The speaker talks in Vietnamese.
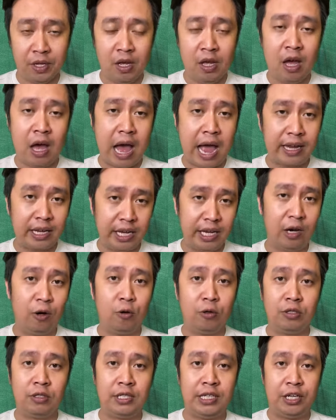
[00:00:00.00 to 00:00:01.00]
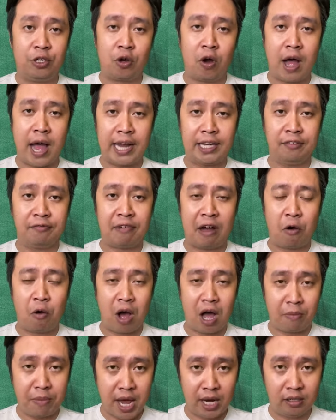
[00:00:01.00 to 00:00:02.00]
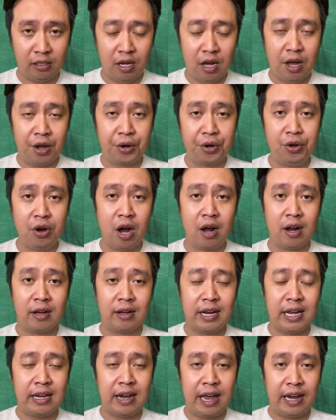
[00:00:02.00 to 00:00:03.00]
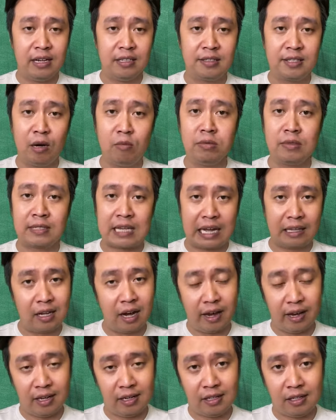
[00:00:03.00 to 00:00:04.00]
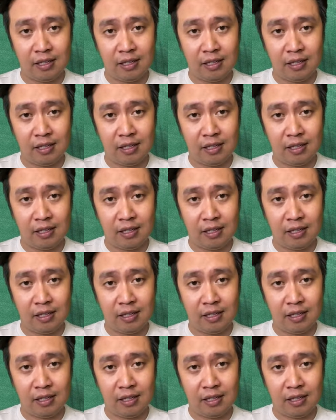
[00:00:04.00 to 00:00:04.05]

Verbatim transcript: anh hiểu chỉ có anh và Hòa biết đường đi đến sông xa thầy.